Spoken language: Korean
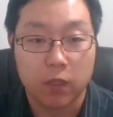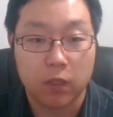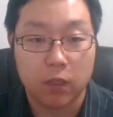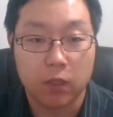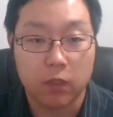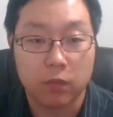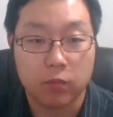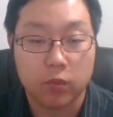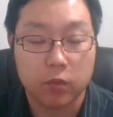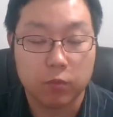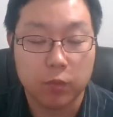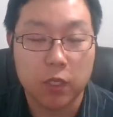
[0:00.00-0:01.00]
어,
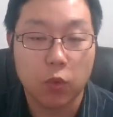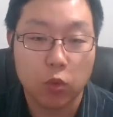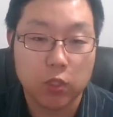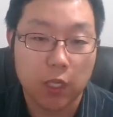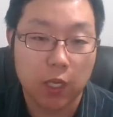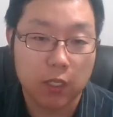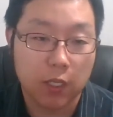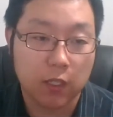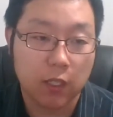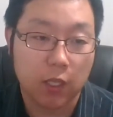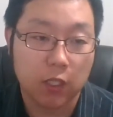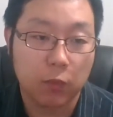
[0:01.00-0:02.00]
그럼 밀고자가
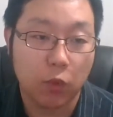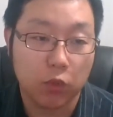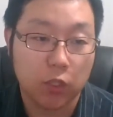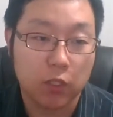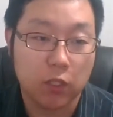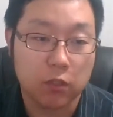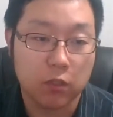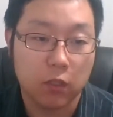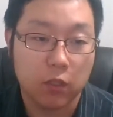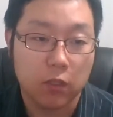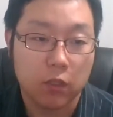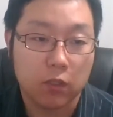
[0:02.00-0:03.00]
생기게 되면 어떻게 되죠?
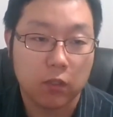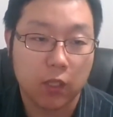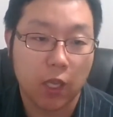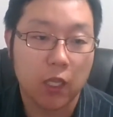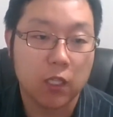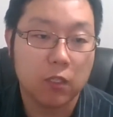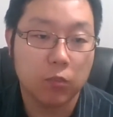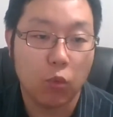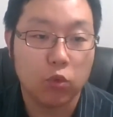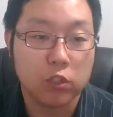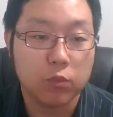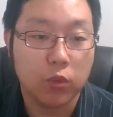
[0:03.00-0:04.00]
개인은
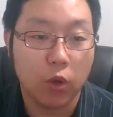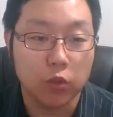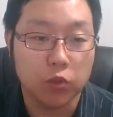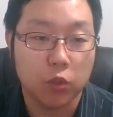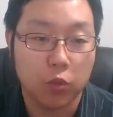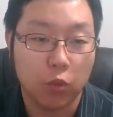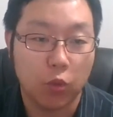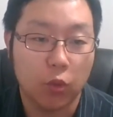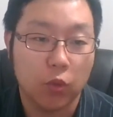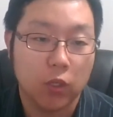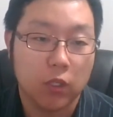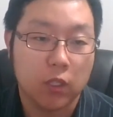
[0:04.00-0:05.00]
목숨을 건져도
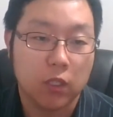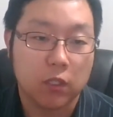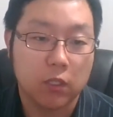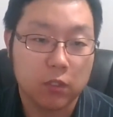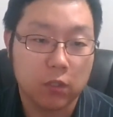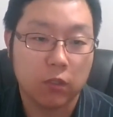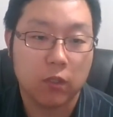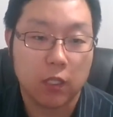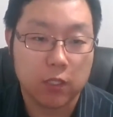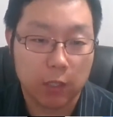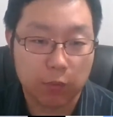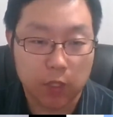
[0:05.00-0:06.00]
그
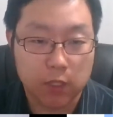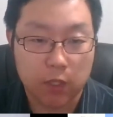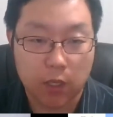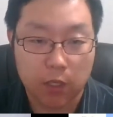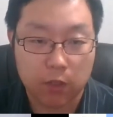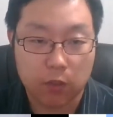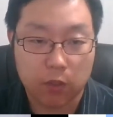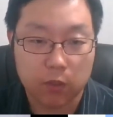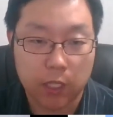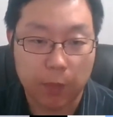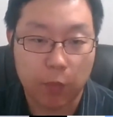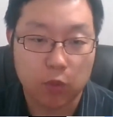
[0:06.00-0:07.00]
전까지 함께 생활했던
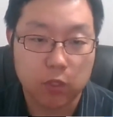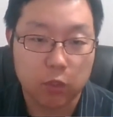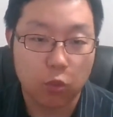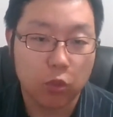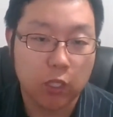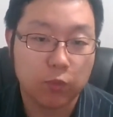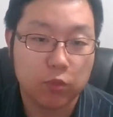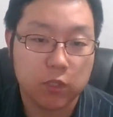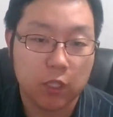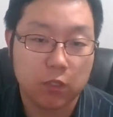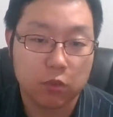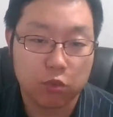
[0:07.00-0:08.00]
나머지
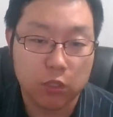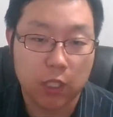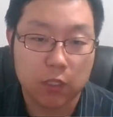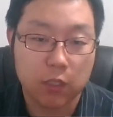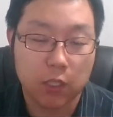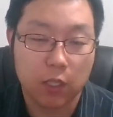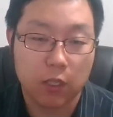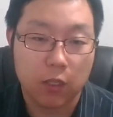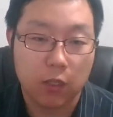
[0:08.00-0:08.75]
독립투사들이